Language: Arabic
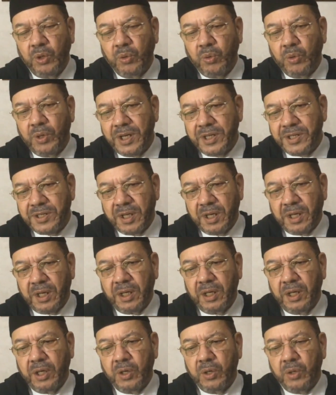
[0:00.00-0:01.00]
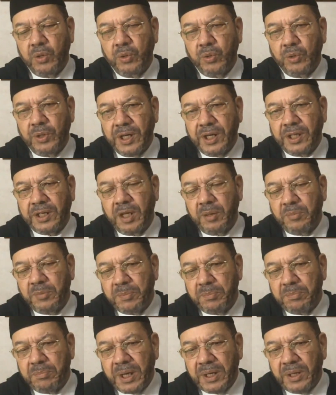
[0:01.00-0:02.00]
وليس هناك
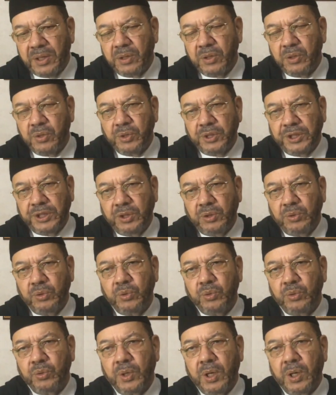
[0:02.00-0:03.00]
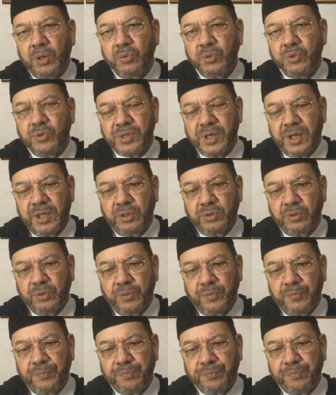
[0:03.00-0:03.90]
ممن يعينه أو يسانده